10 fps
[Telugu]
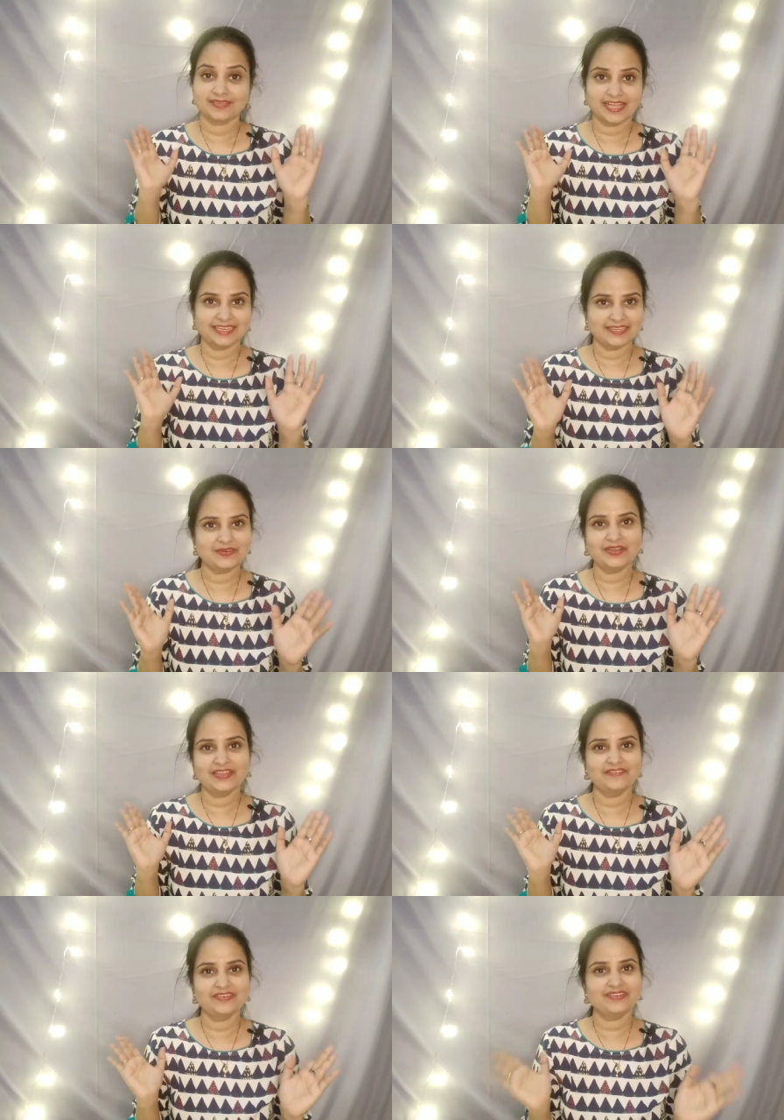హలో
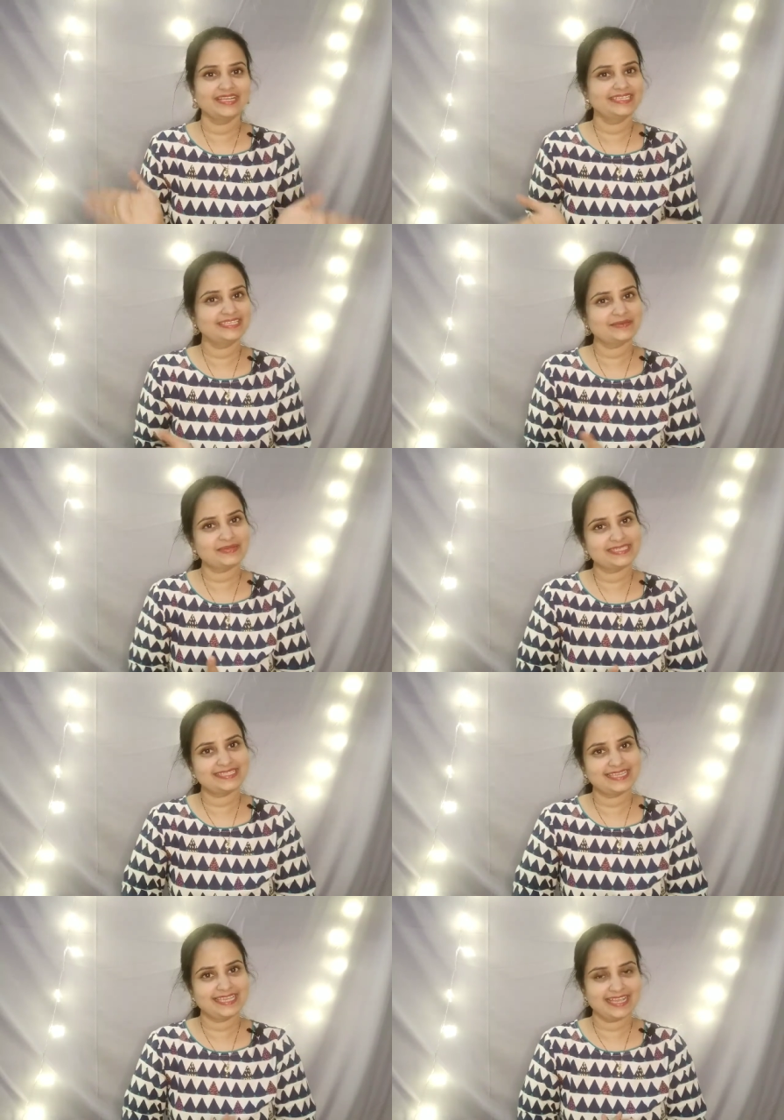ఎవ్రీవన్
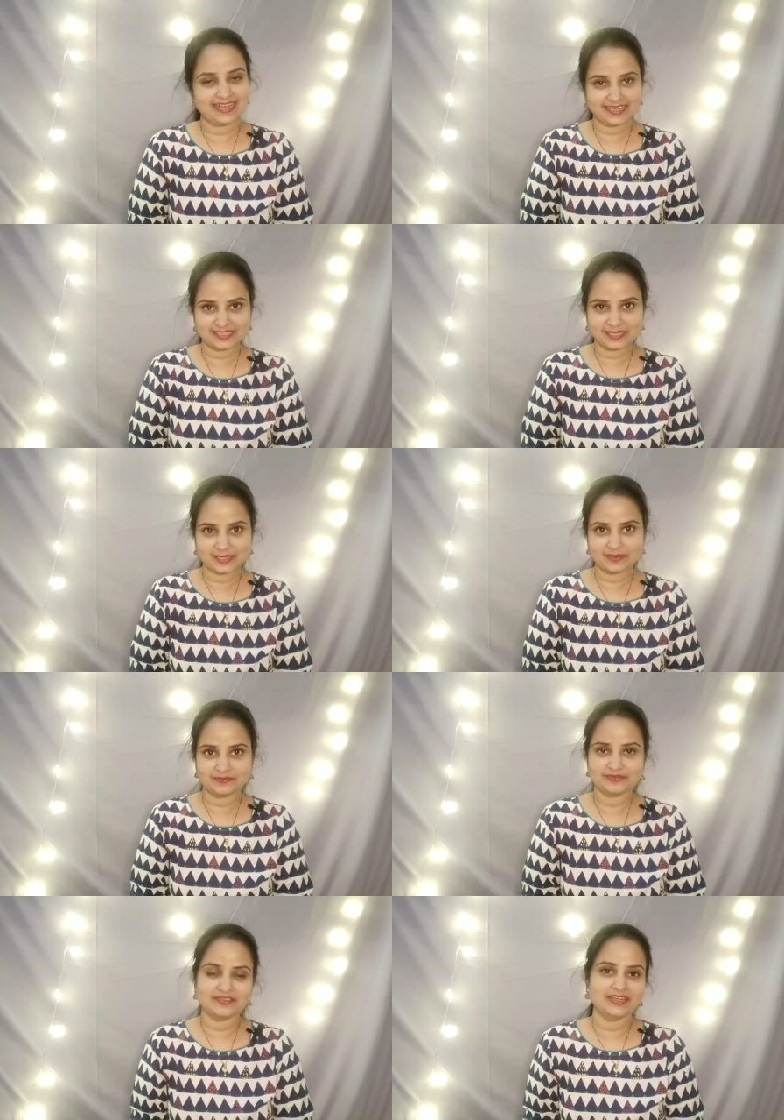నమస్తే ఆదాబ్
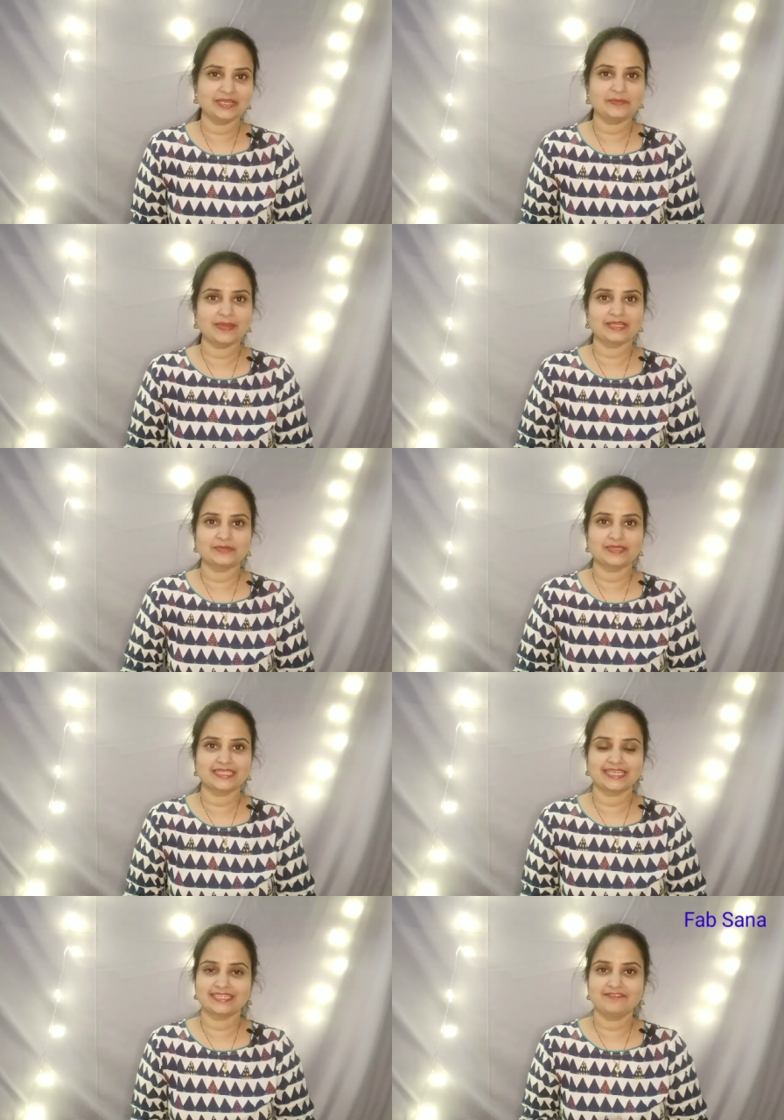వెల్కమ్ బ్యాక్ టు మై
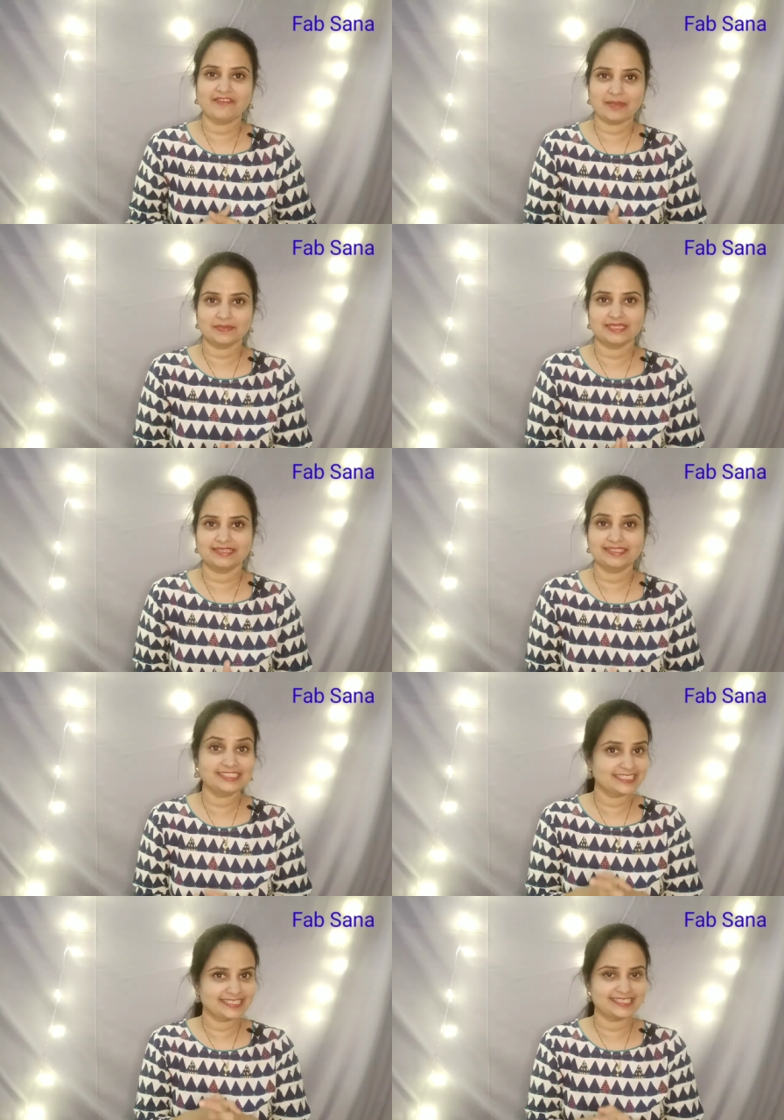ఛానల్ ఫ్యాప్సనా
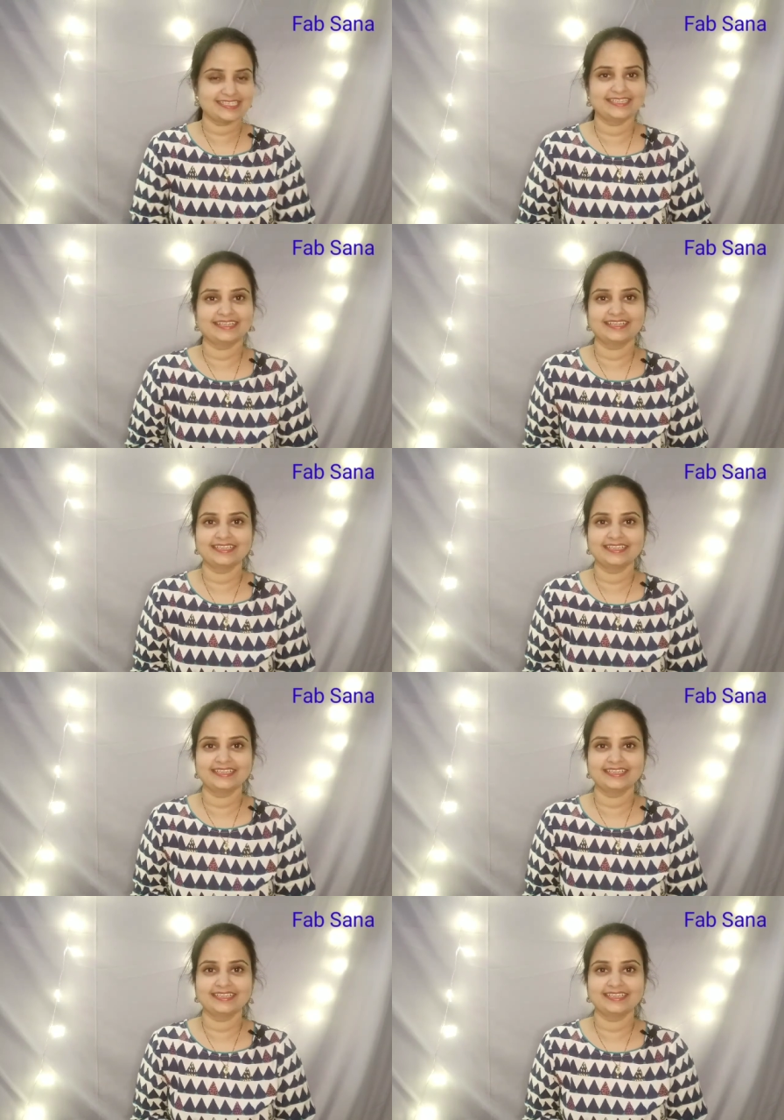దిస్ ఇస్ సనా